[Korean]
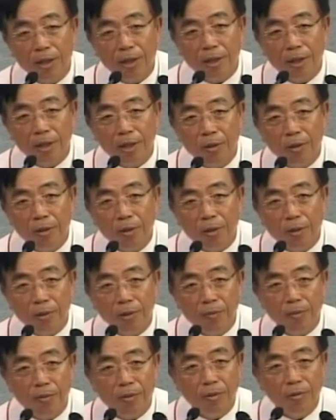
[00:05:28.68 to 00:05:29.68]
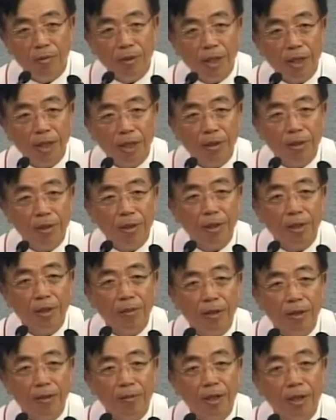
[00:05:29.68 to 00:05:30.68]
그리고 분명하게 들으시기
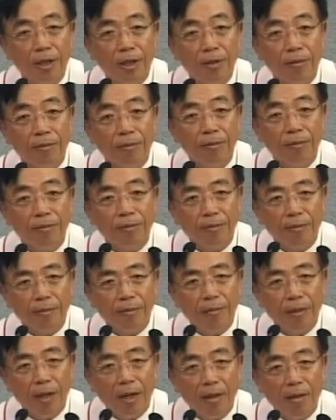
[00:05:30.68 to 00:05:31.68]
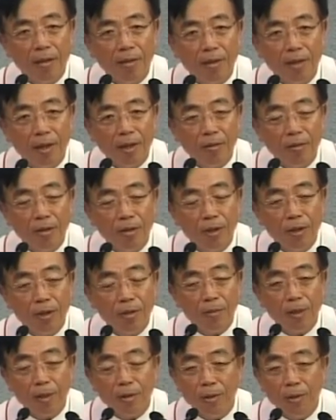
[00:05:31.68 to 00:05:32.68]
바랍니다. 많은 사람을 위해서
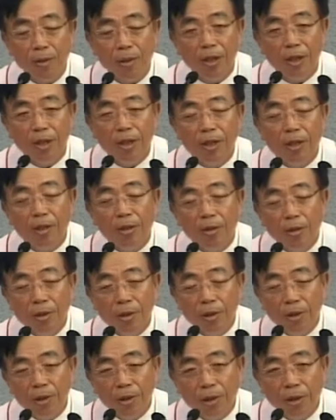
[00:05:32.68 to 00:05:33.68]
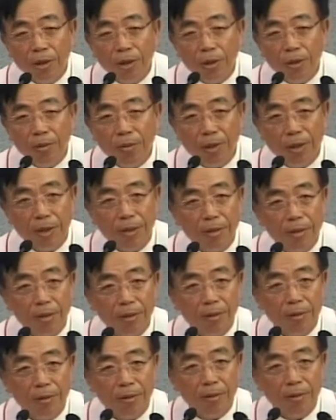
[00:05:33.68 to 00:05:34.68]
바로 너희를 위해서
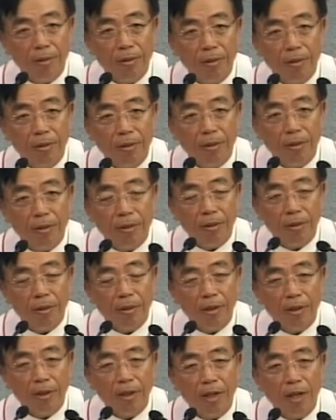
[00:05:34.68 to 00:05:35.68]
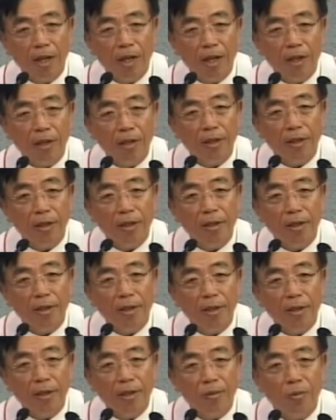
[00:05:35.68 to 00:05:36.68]
그가
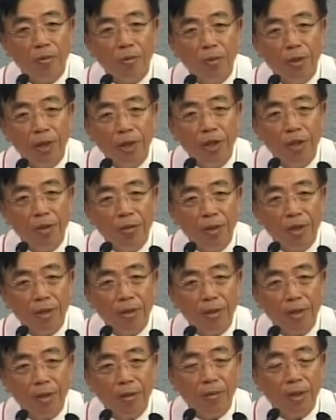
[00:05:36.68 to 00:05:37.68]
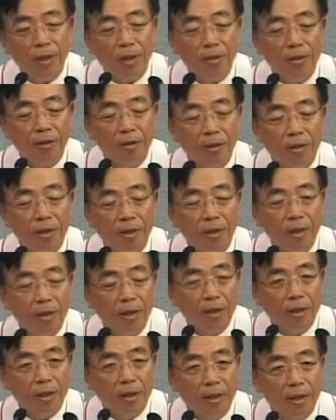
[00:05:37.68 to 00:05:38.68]
우리를 위해서라고 하는
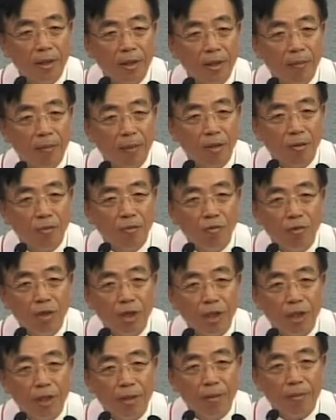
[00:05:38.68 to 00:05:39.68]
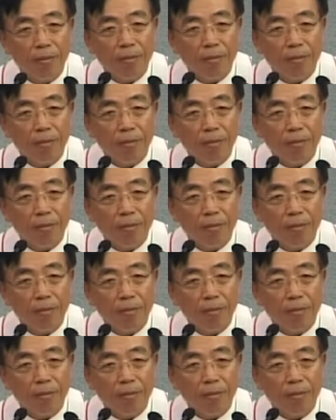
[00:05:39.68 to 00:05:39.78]
바로 우리